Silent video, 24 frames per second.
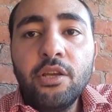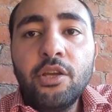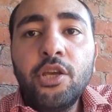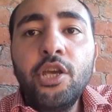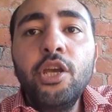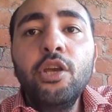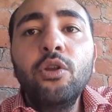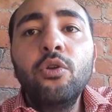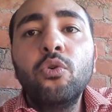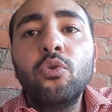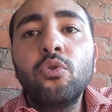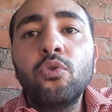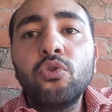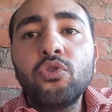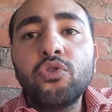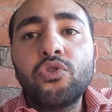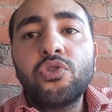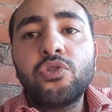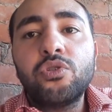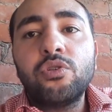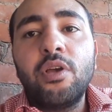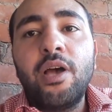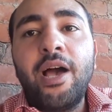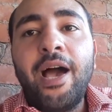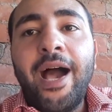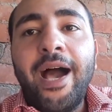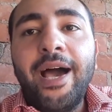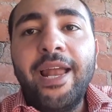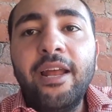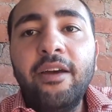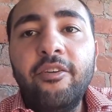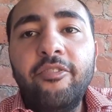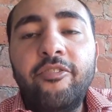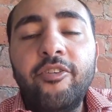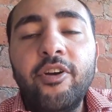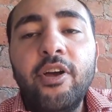كيلو ونص
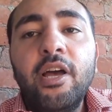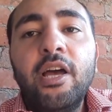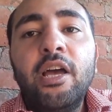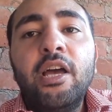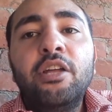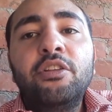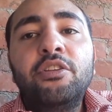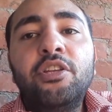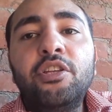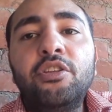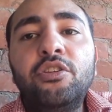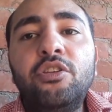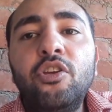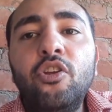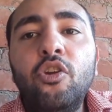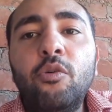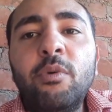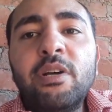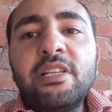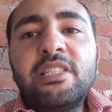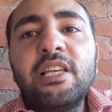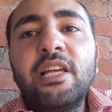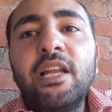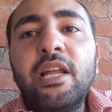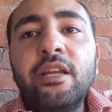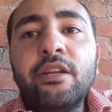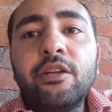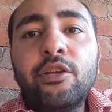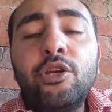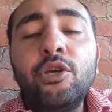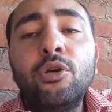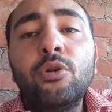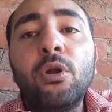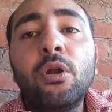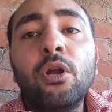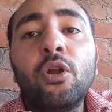علف تديله مثلا
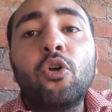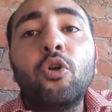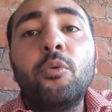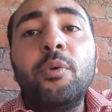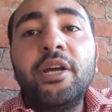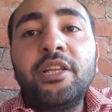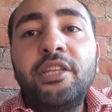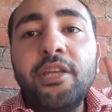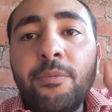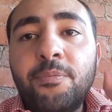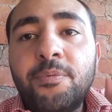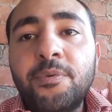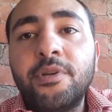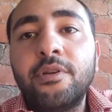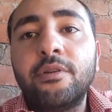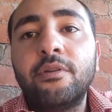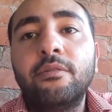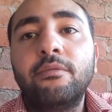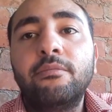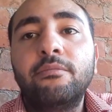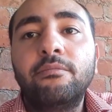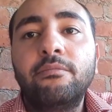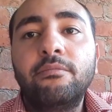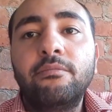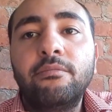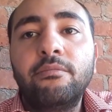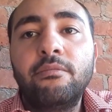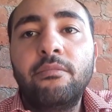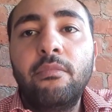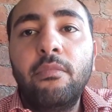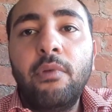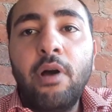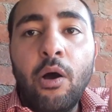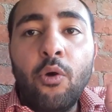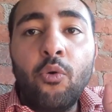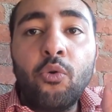كيلو الا ربع تب
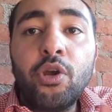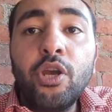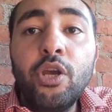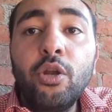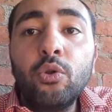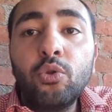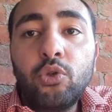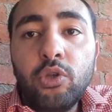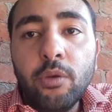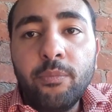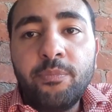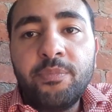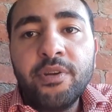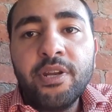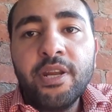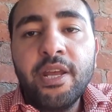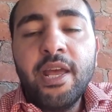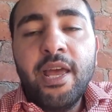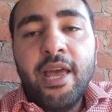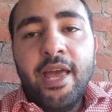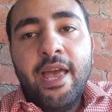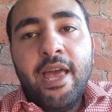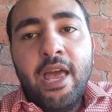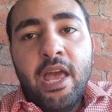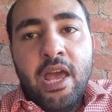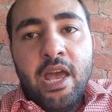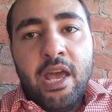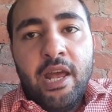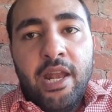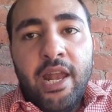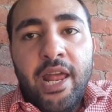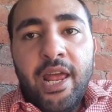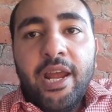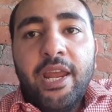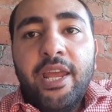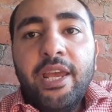او كيلو تب
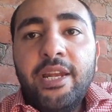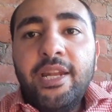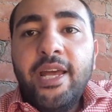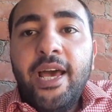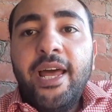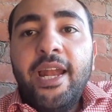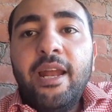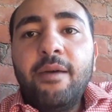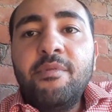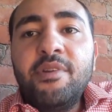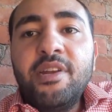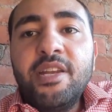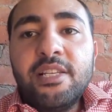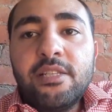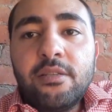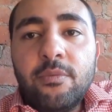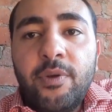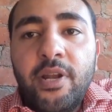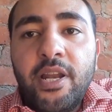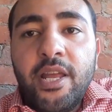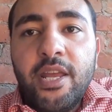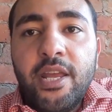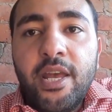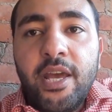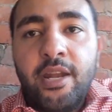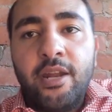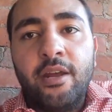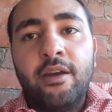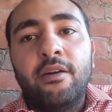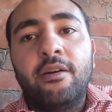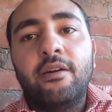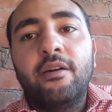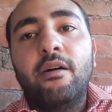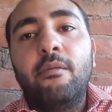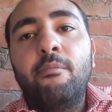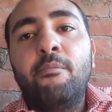لكن انا بالنسبه لي انا
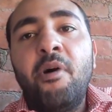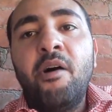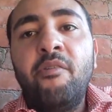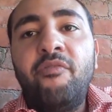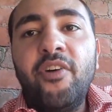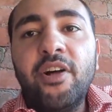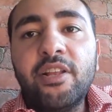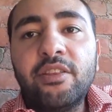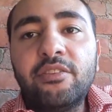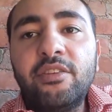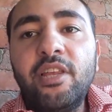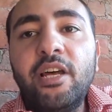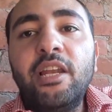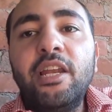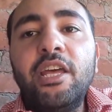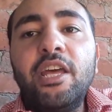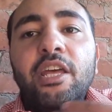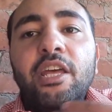بفضل